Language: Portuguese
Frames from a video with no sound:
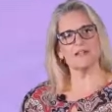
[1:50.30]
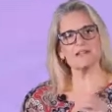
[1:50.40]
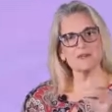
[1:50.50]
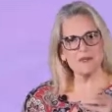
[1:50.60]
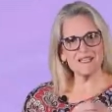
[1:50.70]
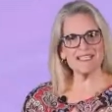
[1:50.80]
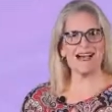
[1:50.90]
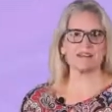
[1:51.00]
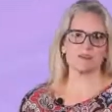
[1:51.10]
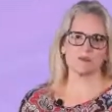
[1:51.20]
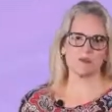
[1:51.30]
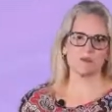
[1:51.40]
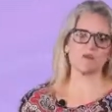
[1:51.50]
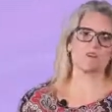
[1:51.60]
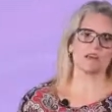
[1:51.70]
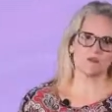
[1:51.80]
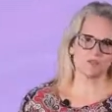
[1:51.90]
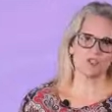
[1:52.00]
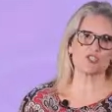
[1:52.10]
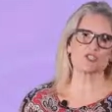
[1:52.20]
que são pilares do processo
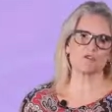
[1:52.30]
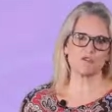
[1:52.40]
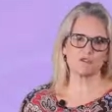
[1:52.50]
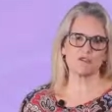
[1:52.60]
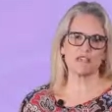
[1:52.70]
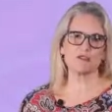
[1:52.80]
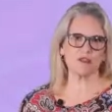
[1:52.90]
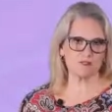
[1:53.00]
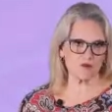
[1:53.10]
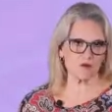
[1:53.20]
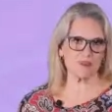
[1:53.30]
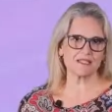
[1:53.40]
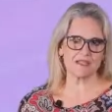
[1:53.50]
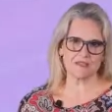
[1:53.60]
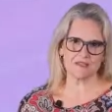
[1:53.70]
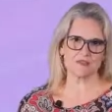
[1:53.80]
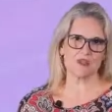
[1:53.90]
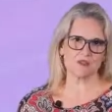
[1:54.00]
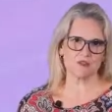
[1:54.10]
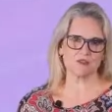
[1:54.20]
de desenvolvimento das competências
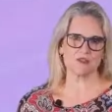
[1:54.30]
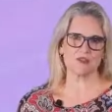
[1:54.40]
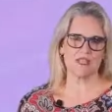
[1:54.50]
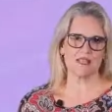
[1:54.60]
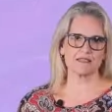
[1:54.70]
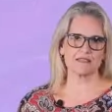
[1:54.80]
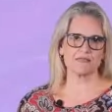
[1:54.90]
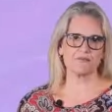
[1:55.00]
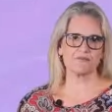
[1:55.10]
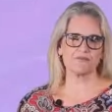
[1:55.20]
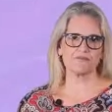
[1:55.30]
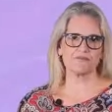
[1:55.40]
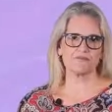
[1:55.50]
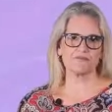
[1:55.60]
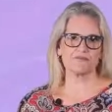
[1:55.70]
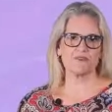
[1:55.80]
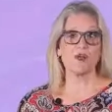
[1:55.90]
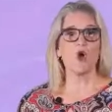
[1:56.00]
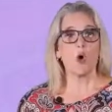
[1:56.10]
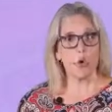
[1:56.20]
socioemocionais.
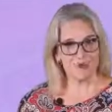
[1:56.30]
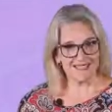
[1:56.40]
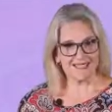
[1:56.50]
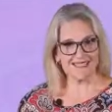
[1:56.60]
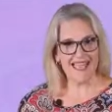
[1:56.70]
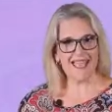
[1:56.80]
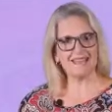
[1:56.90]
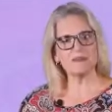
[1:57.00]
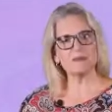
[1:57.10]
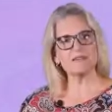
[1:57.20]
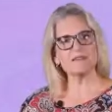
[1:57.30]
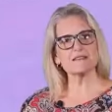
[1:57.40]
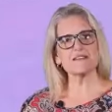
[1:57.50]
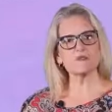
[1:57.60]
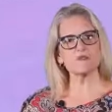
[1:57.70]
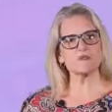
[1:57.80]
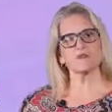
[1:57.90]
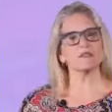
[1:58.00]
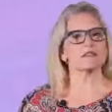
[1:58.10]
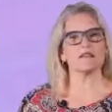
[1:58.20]
Outra ideia que precisamos
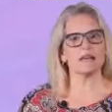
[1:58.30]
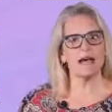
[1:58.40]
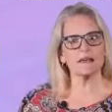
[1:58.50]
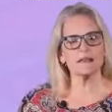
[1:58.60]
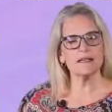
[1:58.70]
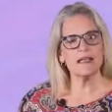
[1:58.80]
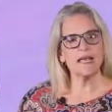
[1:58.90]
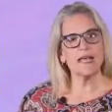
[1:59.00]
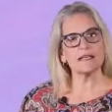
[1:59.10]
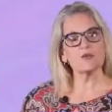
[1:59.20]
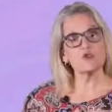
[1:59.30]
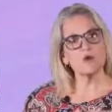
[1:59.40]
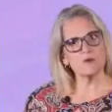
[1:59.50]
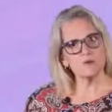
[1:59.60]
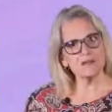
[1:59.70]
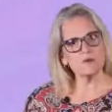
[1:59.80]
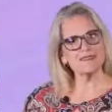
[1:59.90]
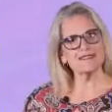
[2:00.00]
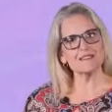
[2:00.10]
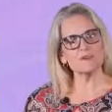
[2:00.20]
considerar é que os conflitos
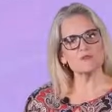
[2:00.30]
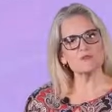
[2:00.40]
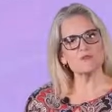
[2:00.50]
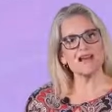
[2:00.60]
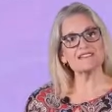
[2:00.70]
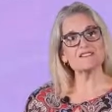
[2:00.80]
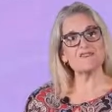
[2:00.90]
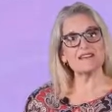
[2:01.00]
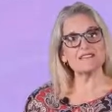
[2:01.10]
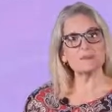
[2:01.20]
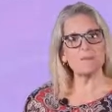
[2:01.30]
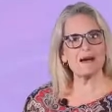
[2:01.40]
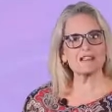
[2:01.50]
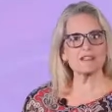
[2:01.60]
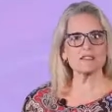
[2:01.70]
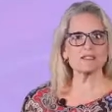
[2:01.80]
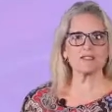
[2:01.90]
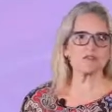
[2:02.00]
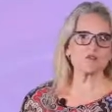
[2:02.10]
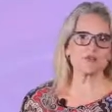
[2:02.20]
interpessoais fazem parte das
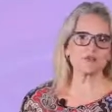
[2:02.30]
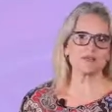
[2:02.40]
relações